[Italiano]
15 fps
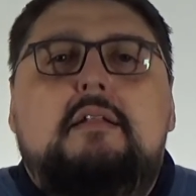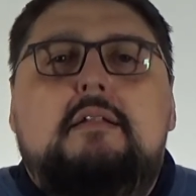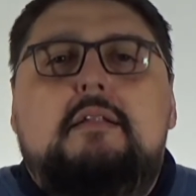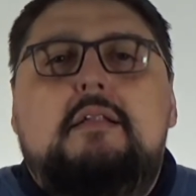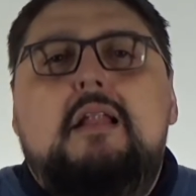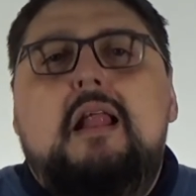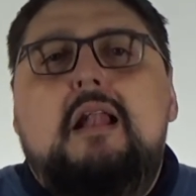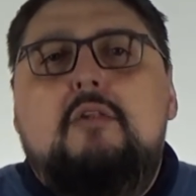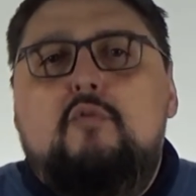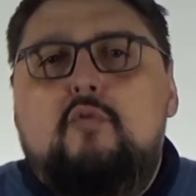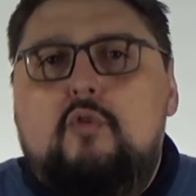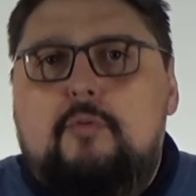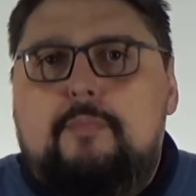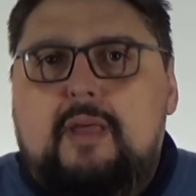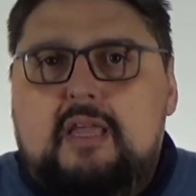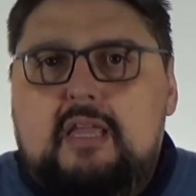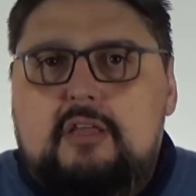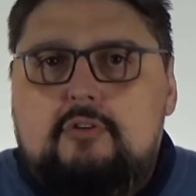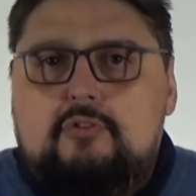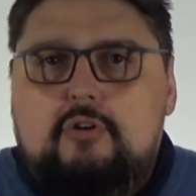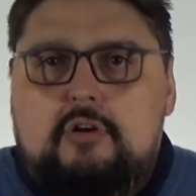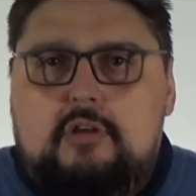nel lungo
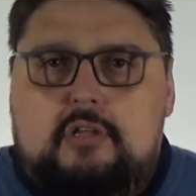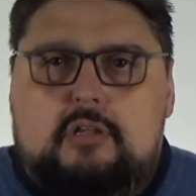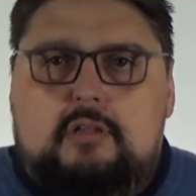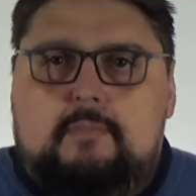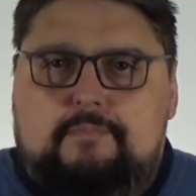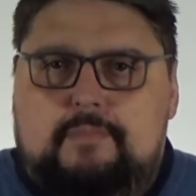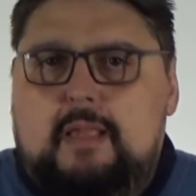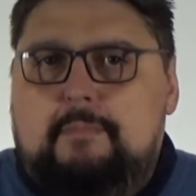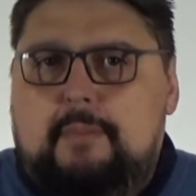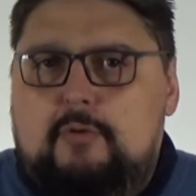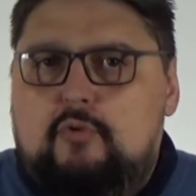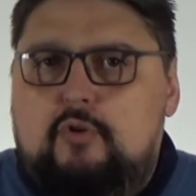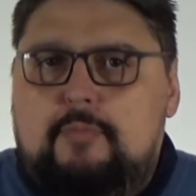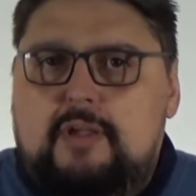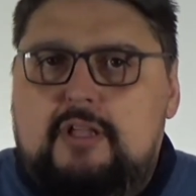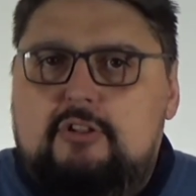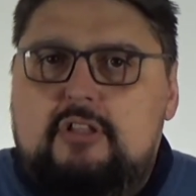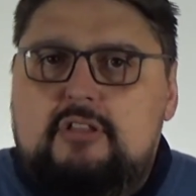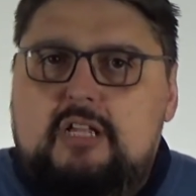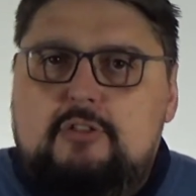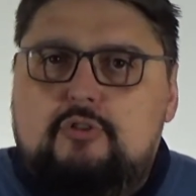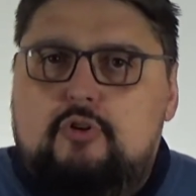periodo, e per lungo periodo
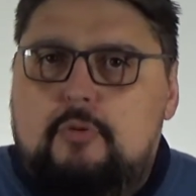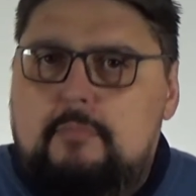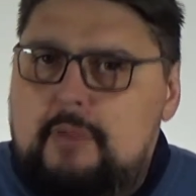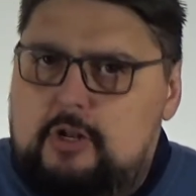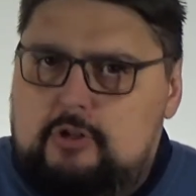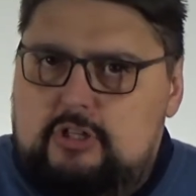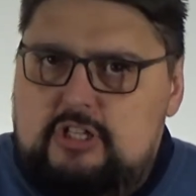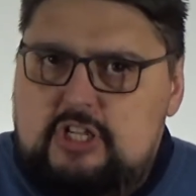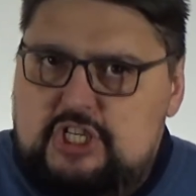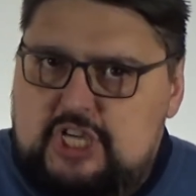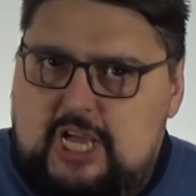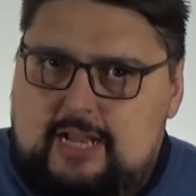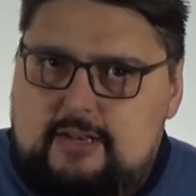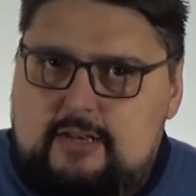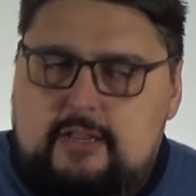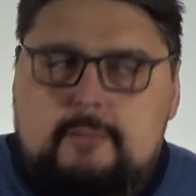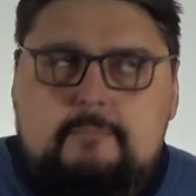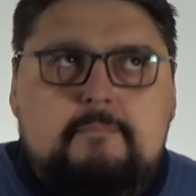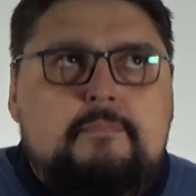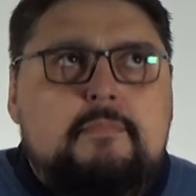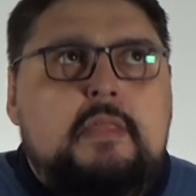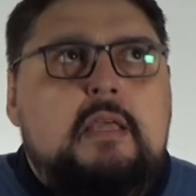intendo non meno di 10 anni,
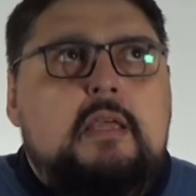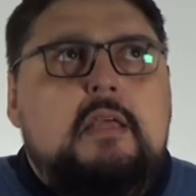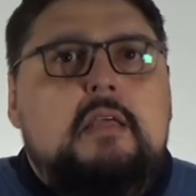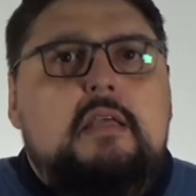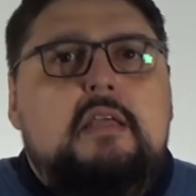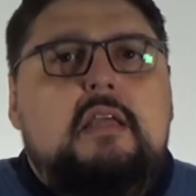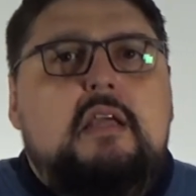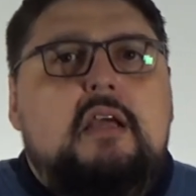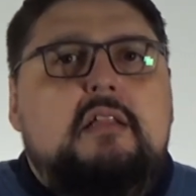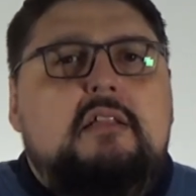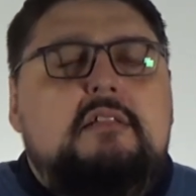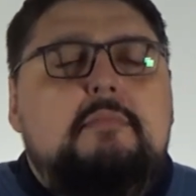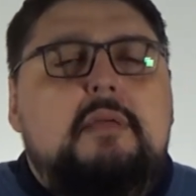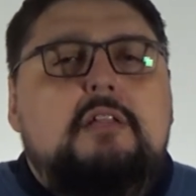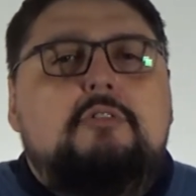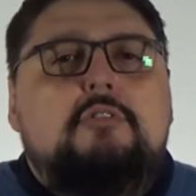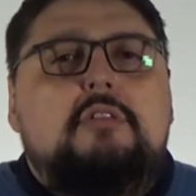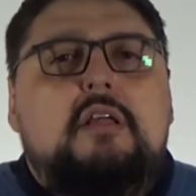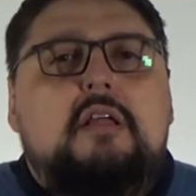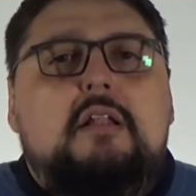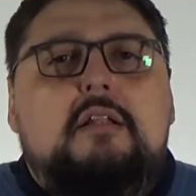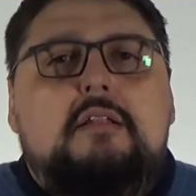il rendimento
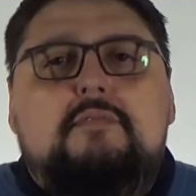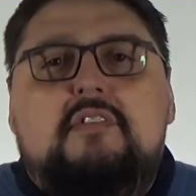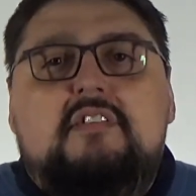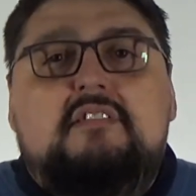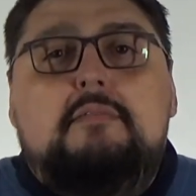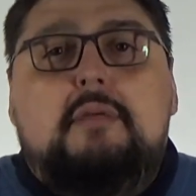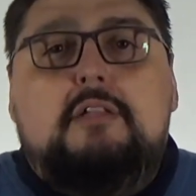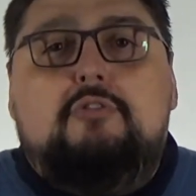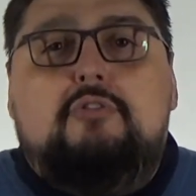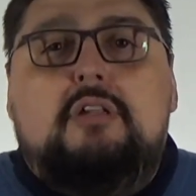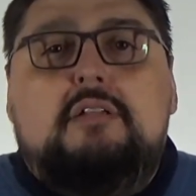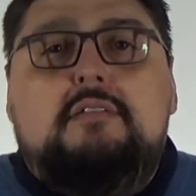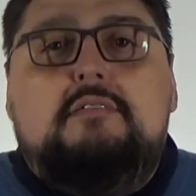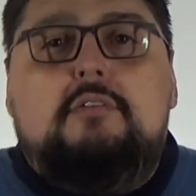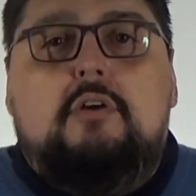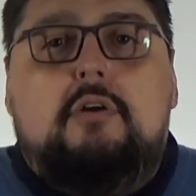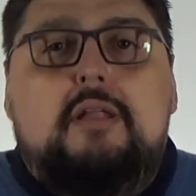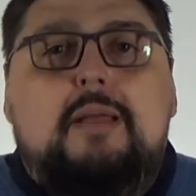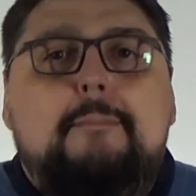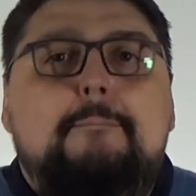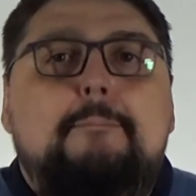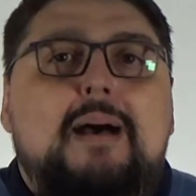dell'investimento in
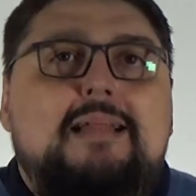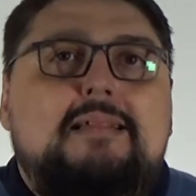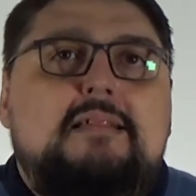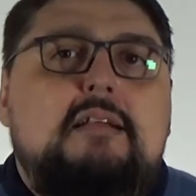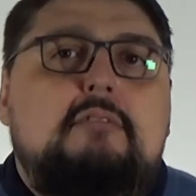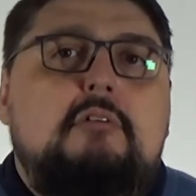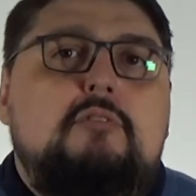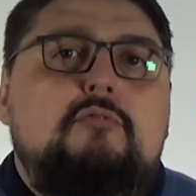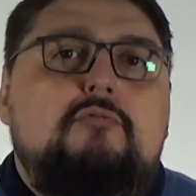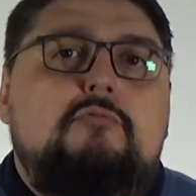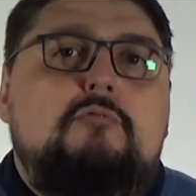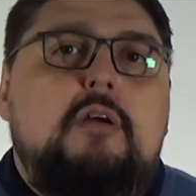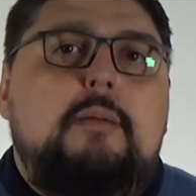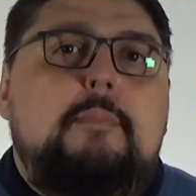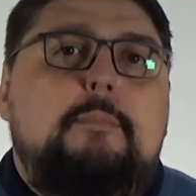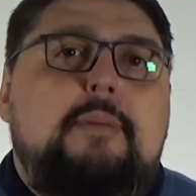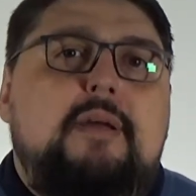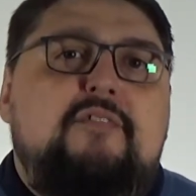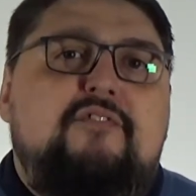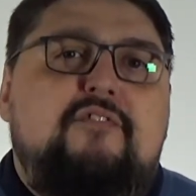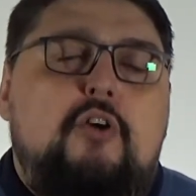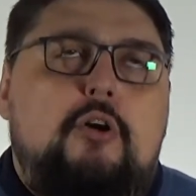azione batte qualunque
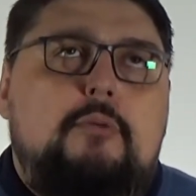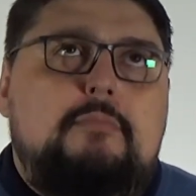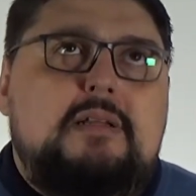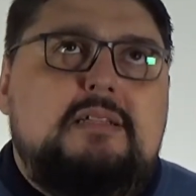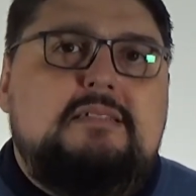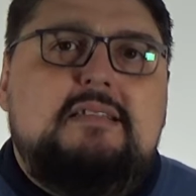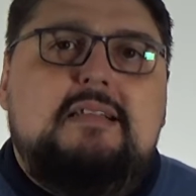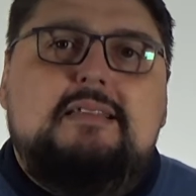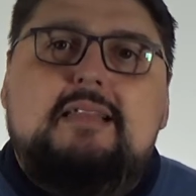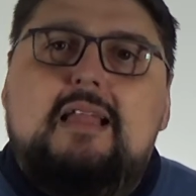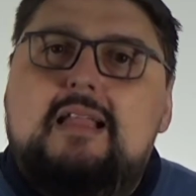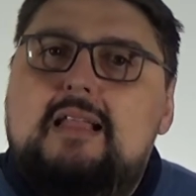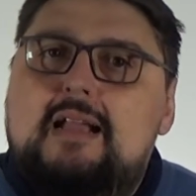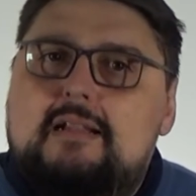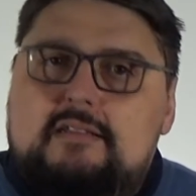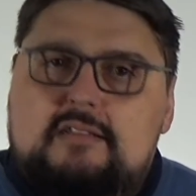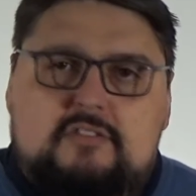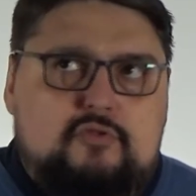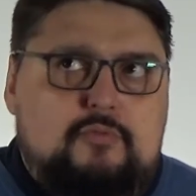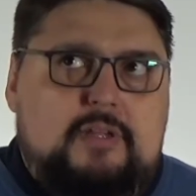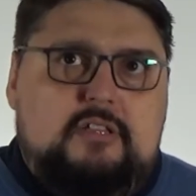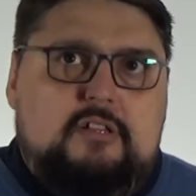performance degli altri
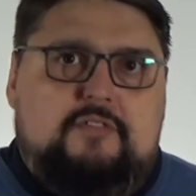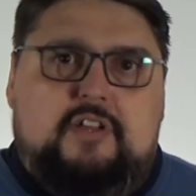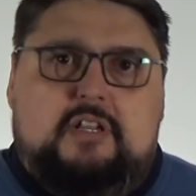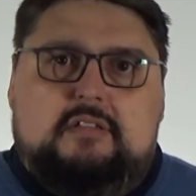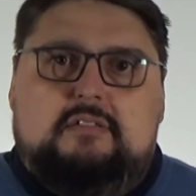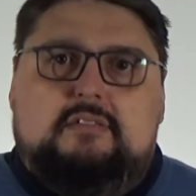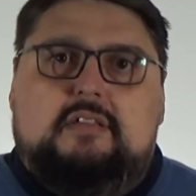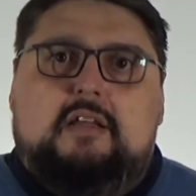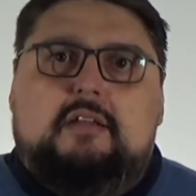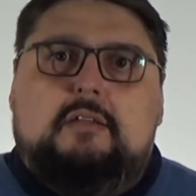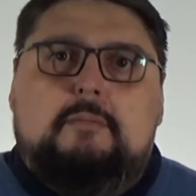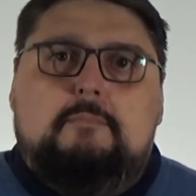strumenti finanziari.